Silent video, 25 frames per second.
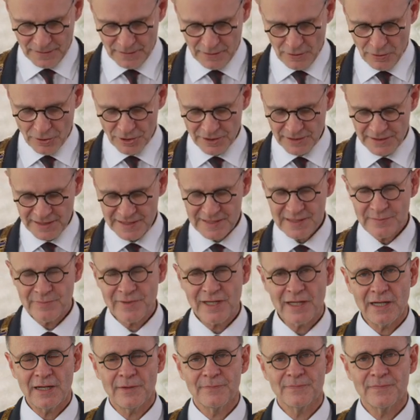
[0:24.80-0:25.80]
Auch in diesem
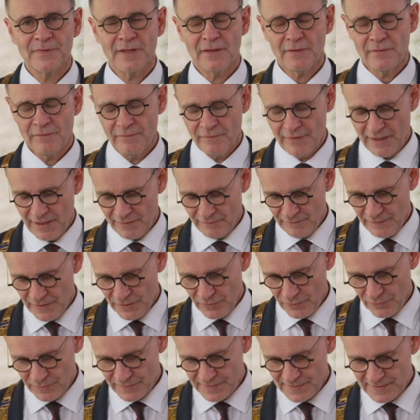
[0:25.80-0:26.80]
Jahr werden
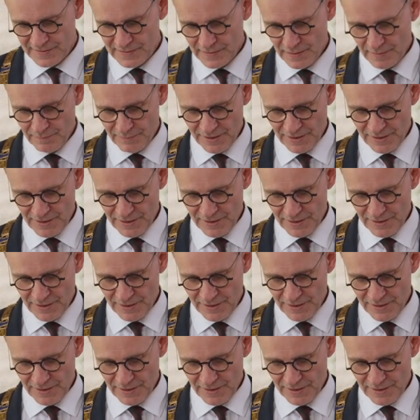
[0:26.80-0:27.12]
wir uns